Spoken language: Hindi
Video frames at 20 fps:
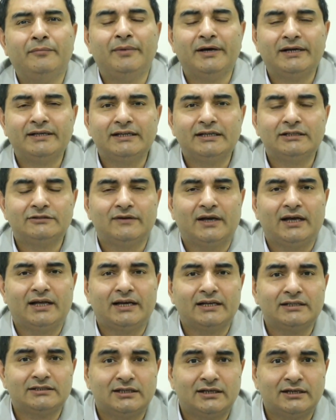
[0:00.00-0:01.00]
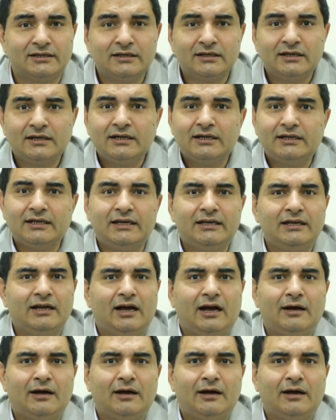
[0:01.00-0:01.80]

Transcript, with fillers: बर्गर्स वगैरह इस तरह यानी